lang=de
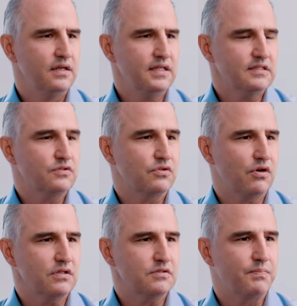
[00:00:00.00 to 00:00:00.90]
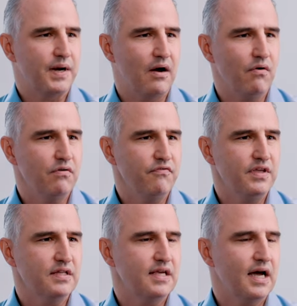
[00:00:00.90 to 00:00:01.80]
Nichtsdestotrotz brauchen
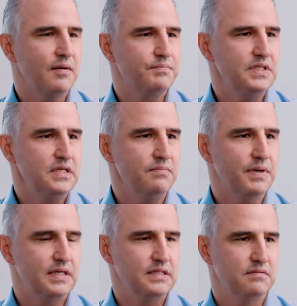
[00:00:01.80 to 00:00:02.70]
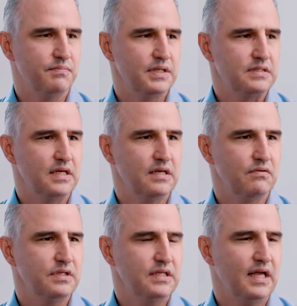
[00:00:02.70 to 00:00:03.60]
wir Therapie bei diesen Patienten
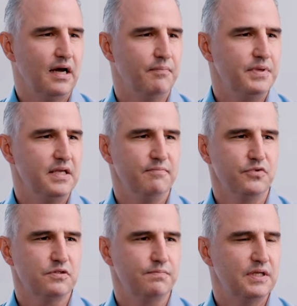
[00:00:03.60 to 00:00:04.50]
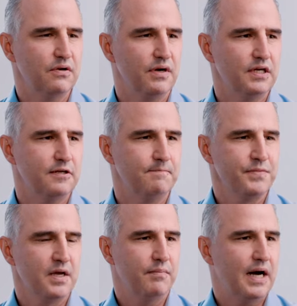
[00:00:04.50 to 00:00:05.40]
und die Therapie muss bedeuten,
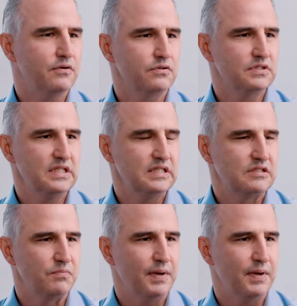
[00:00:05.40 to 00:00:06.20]
Parodontitis zu